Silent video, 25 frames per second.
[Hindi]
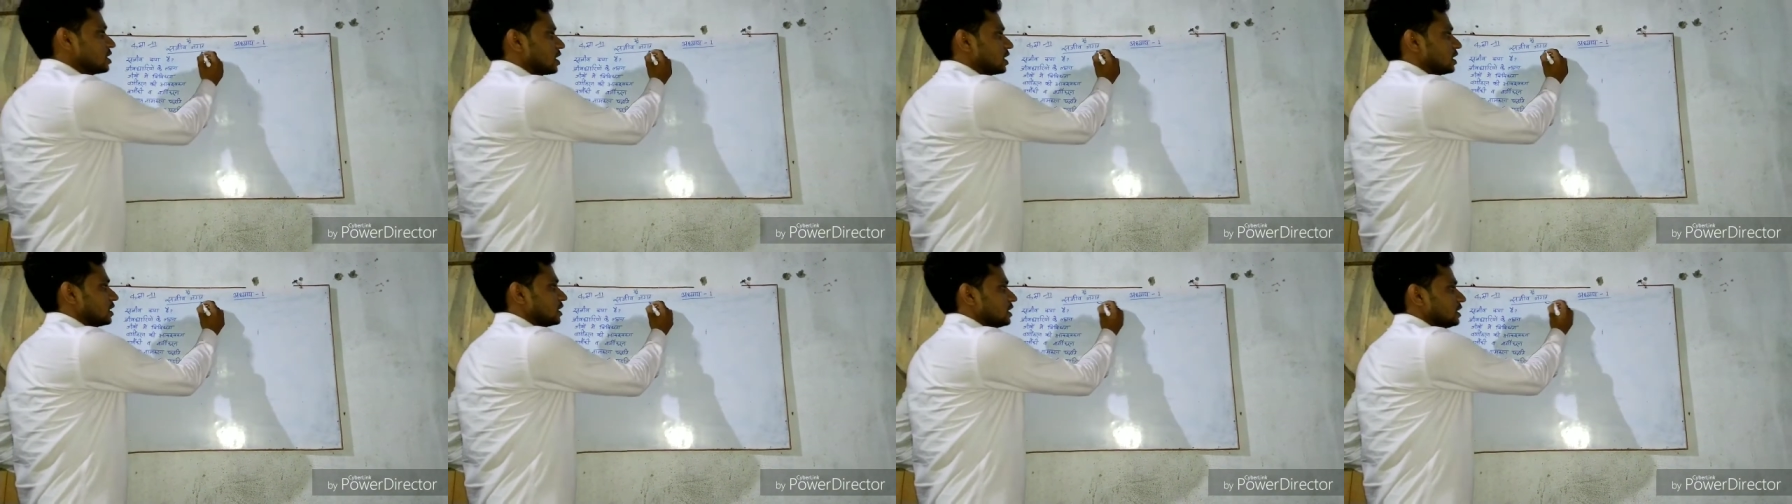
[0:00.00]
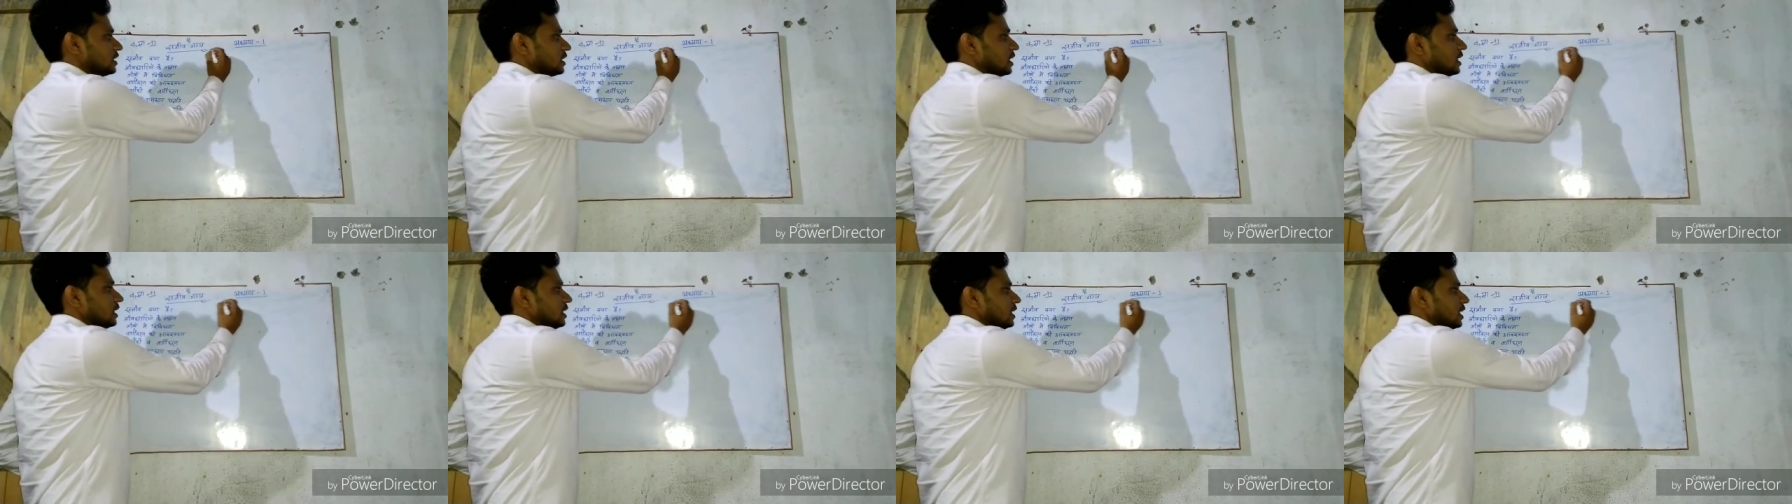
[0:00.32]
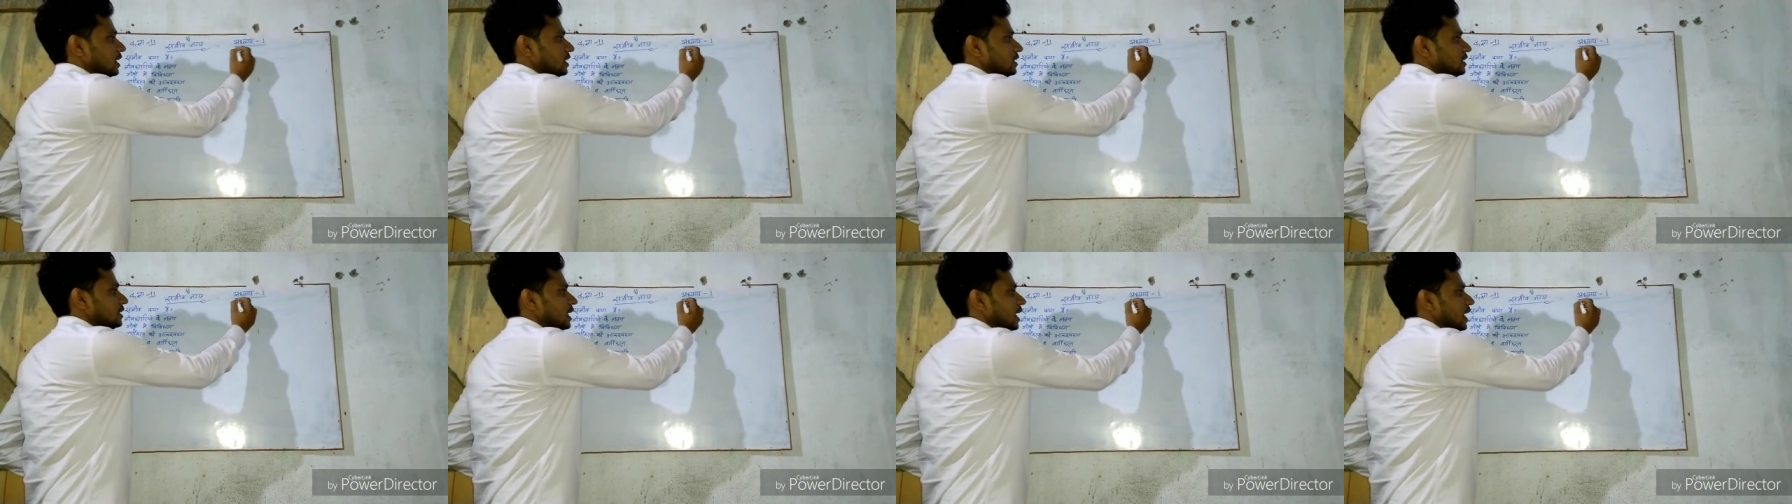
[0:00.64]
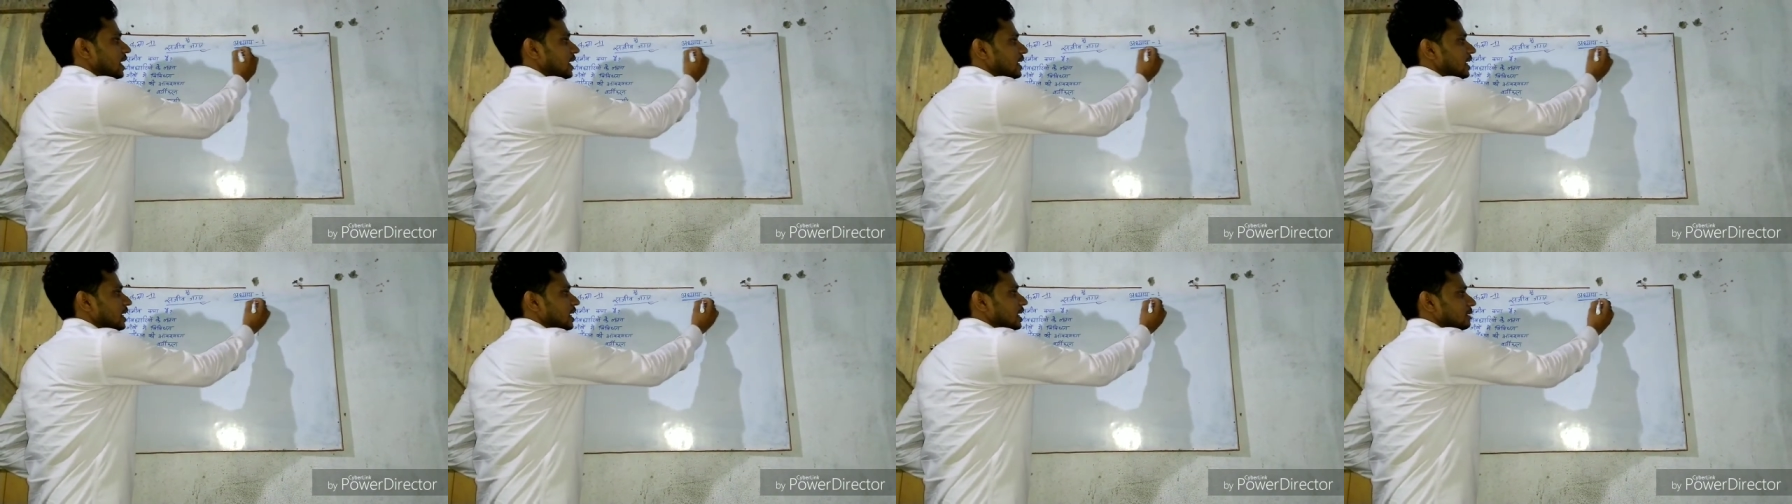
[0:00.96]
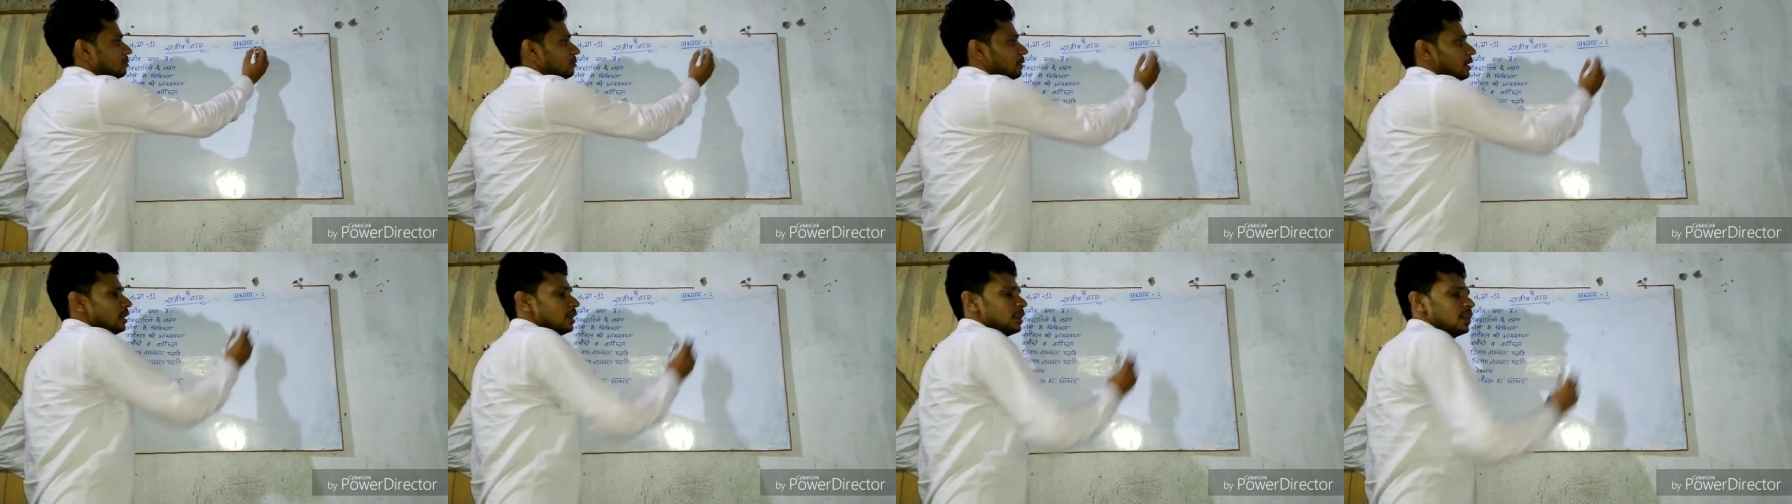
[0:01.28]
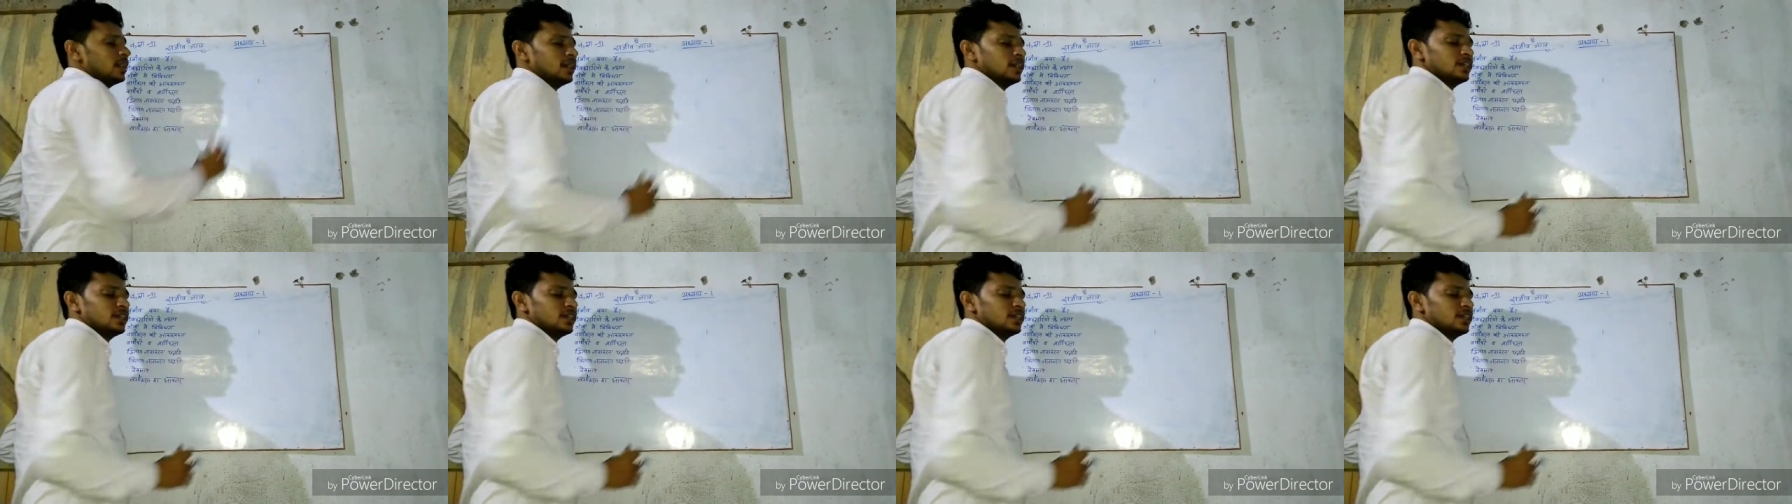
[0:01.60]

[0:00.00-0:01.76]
जगत यानी अध्याय एक में